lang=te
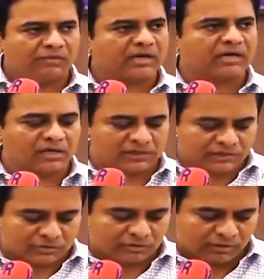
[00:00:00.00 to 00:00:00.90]
వ్యాఖ్యానాలు
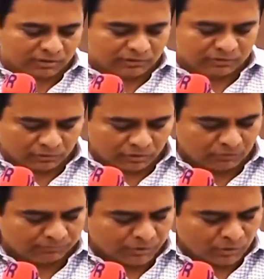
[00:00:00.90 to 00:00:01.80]
చేస్తున్న వారు
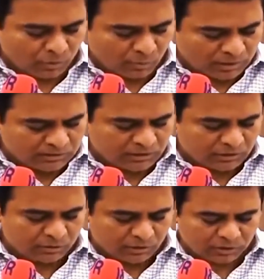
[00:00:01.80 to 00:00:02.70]
ఎవరైతున్నారో
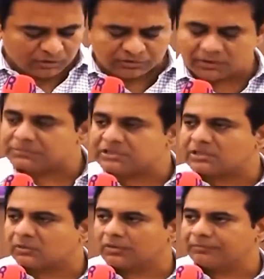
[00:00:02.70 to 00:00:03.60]
వారందరికీ కూడా నేను ఒకటే విజ్ఞప్తి
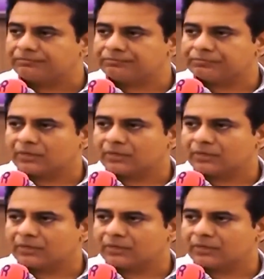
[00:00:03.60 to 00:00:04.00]
చేస్తా ఉన్నా